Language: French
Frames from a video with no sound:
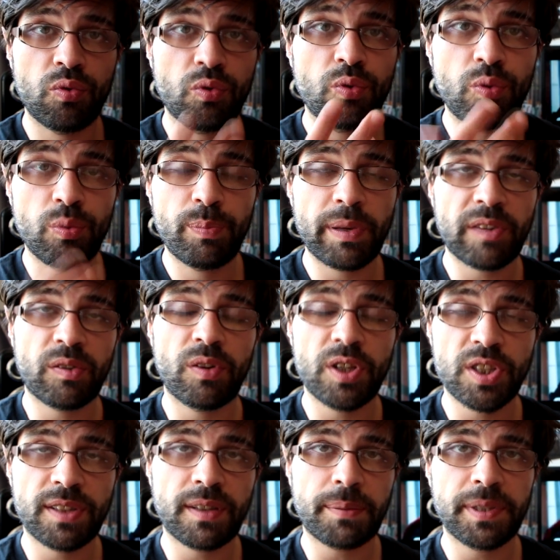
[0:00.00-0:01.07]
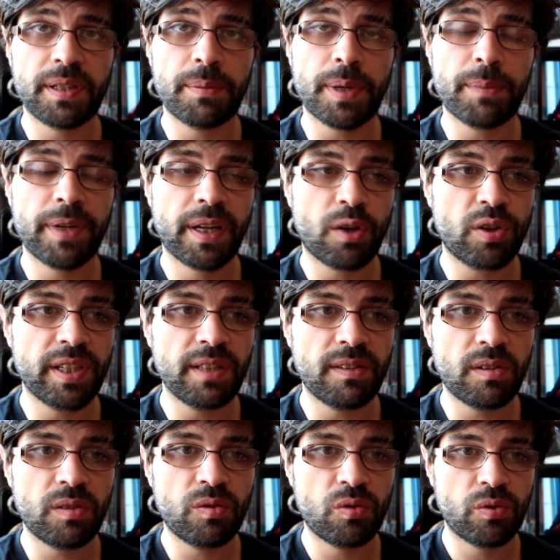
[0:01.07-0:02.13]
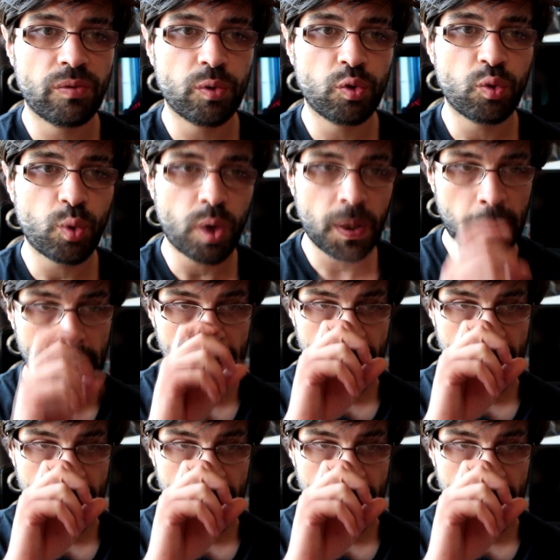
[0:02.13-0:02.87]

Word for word: du personnage interprété par Michael Keaton, du vautour,